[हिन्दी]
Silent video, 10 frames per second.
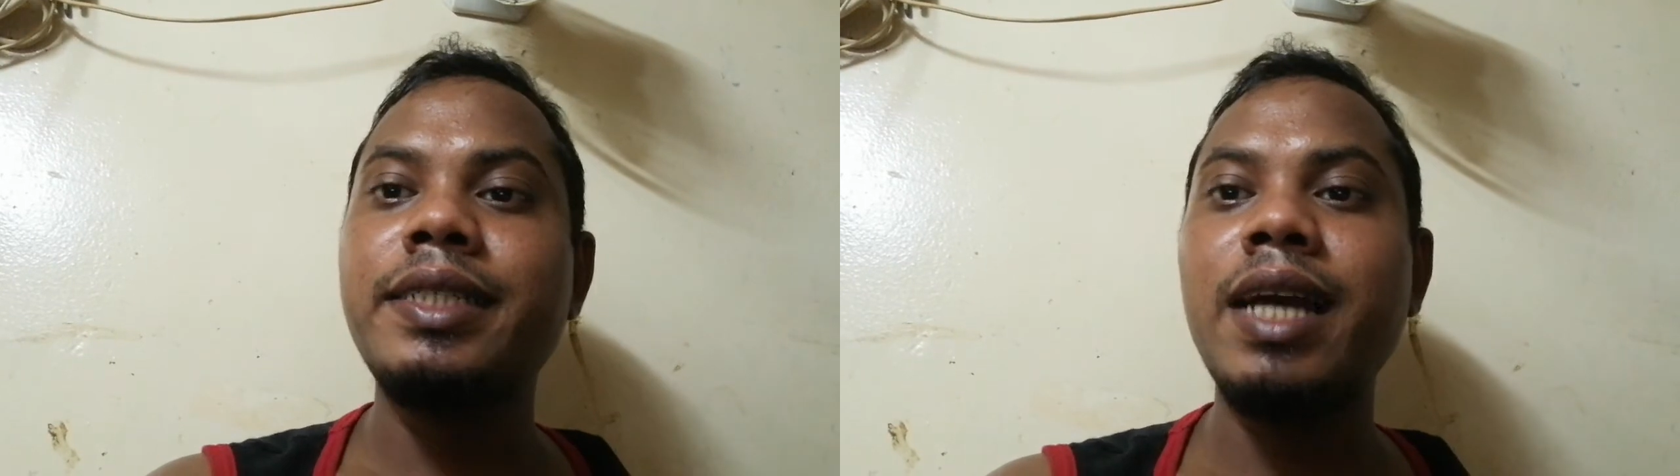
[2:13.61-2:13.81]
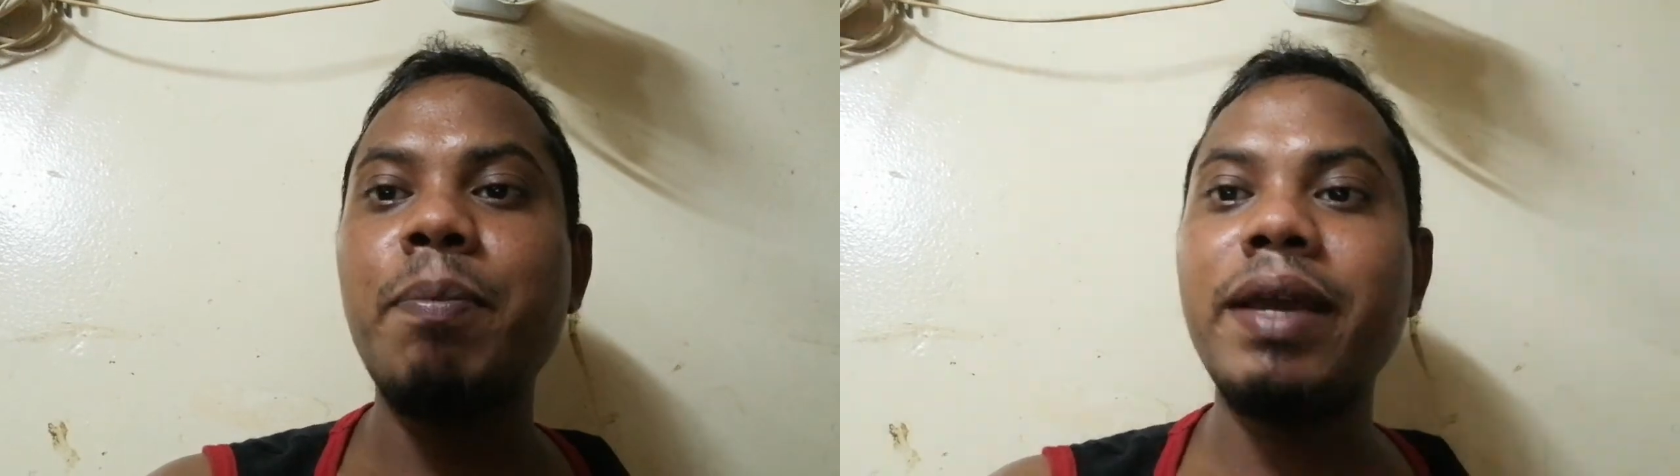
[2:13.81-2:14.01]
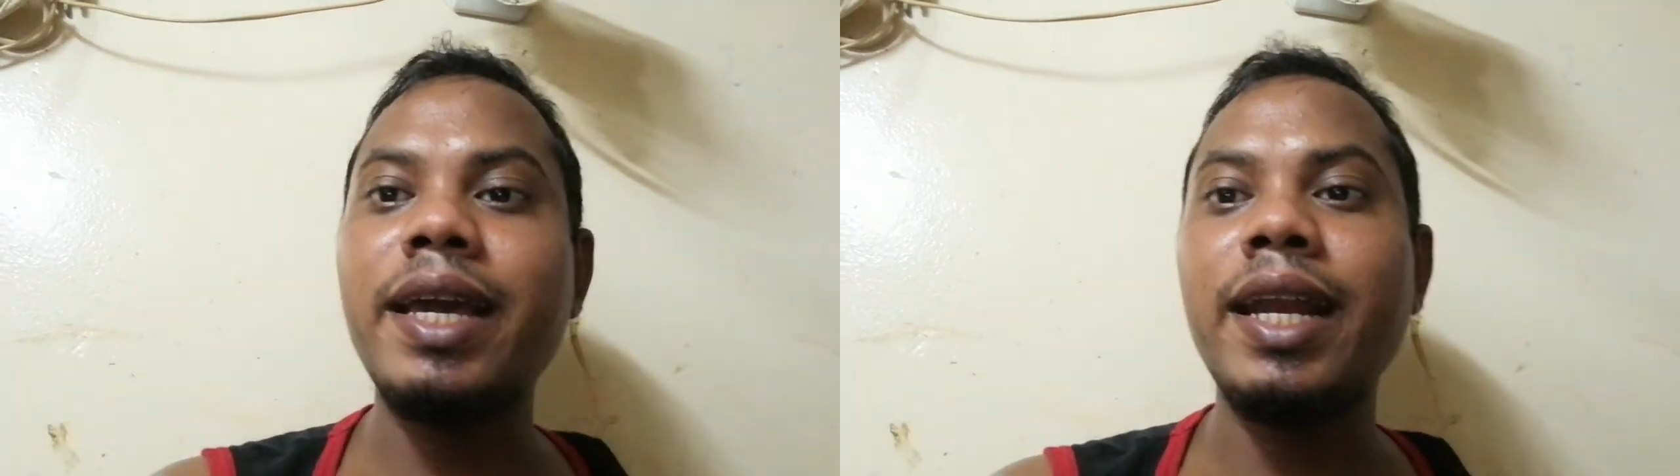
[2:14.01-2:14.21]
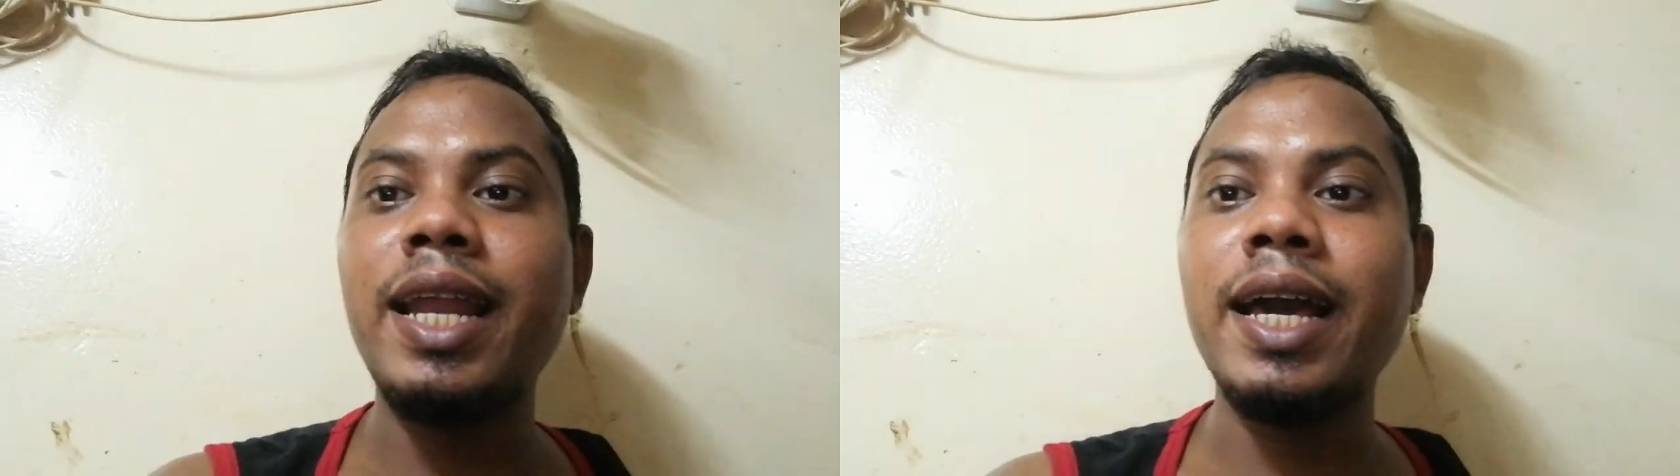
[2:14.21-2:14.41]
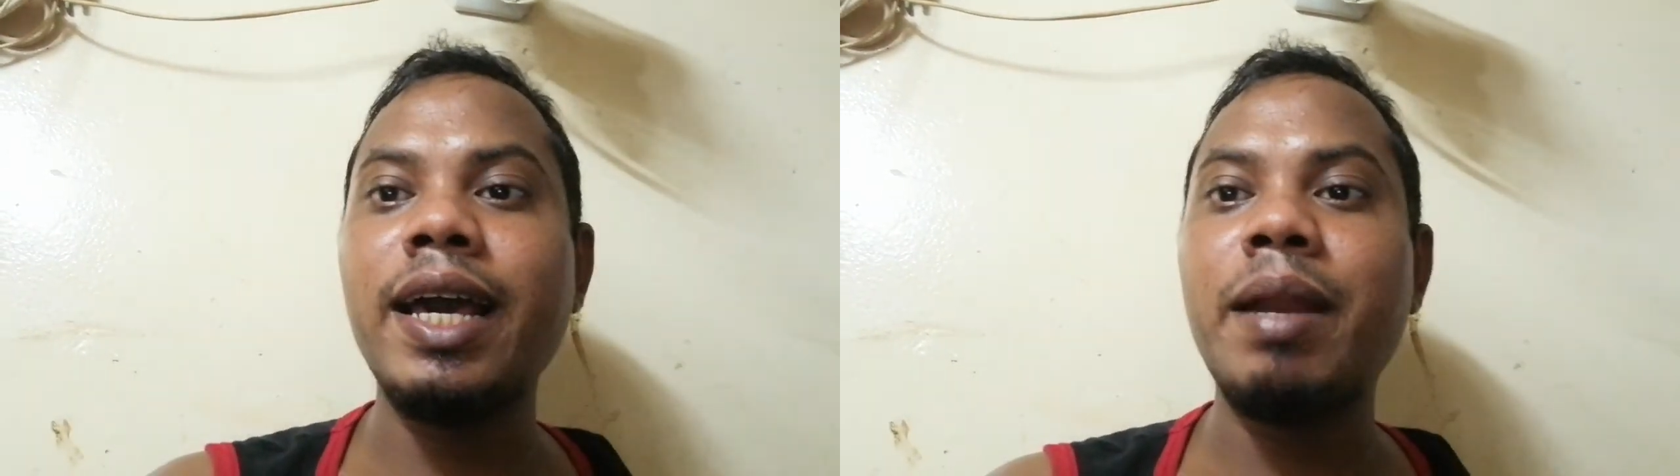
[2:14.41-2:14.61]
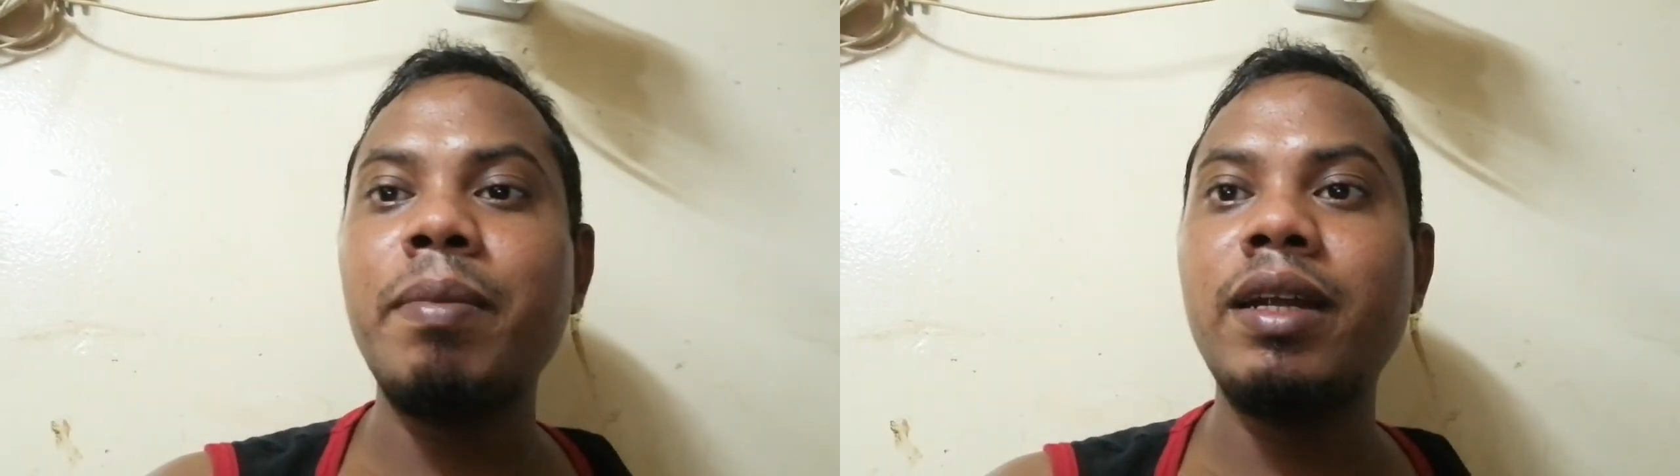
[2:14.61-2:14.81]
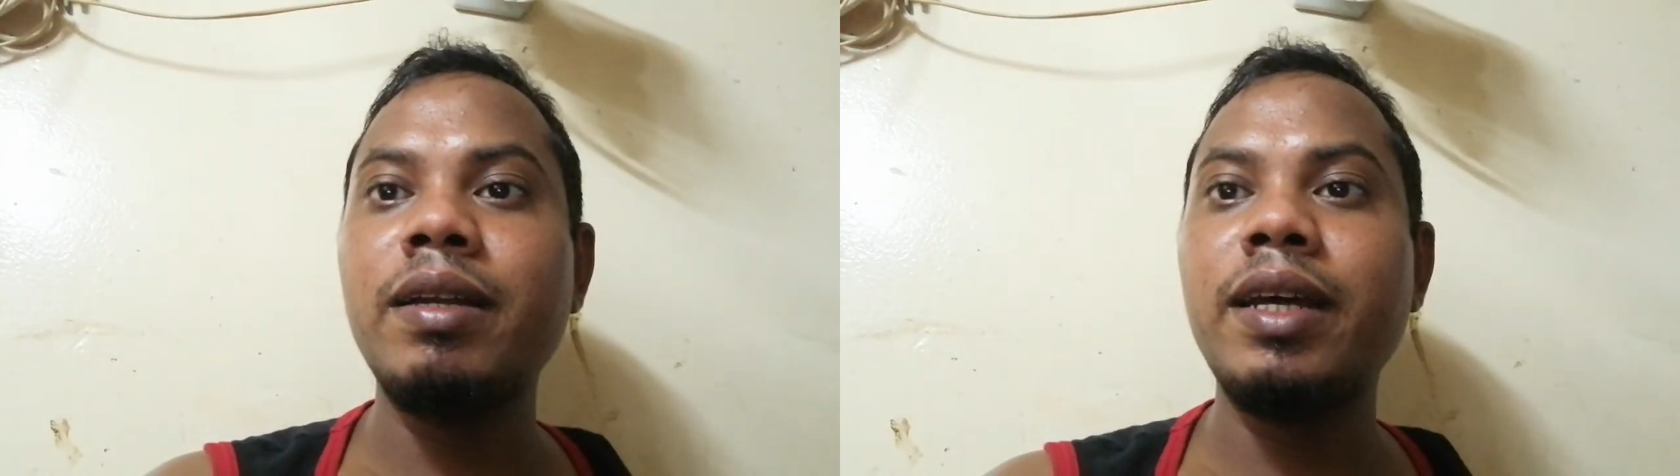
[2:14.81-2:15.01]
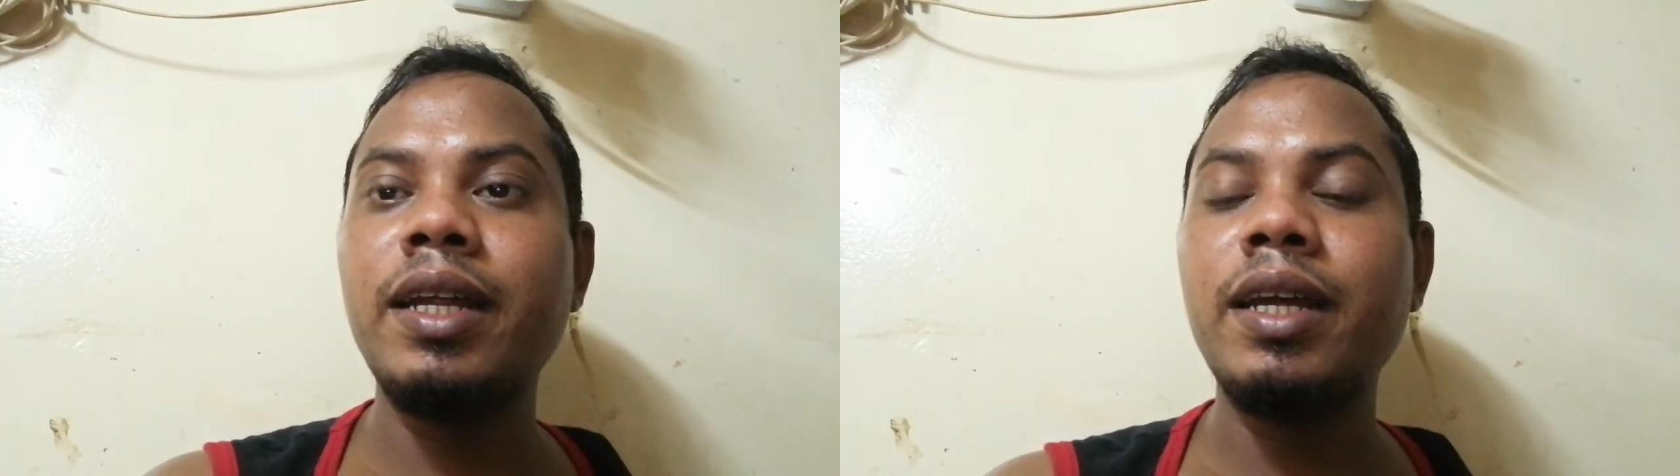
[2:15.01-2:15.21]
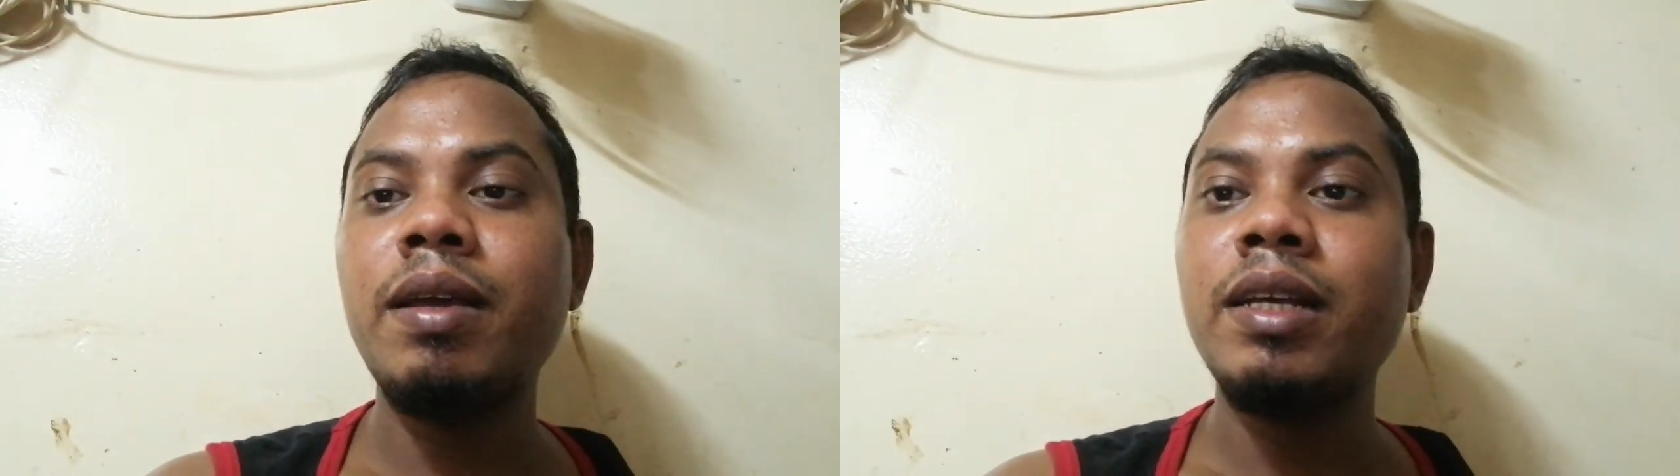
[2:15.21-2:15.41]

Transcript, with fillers: जहाँ पे केरला गवर्नमेंट ने